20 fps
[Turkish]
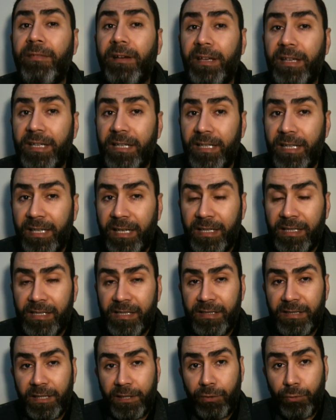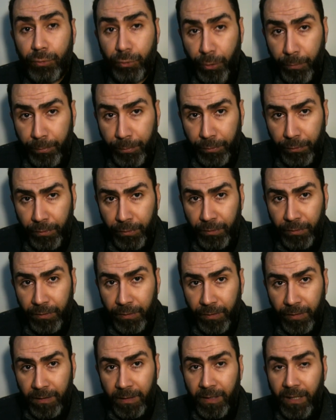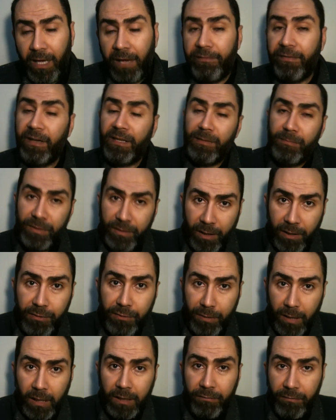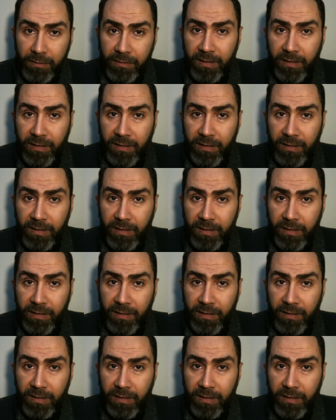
fakirler arasındaki köprü Efendimiz Aleyhisselatü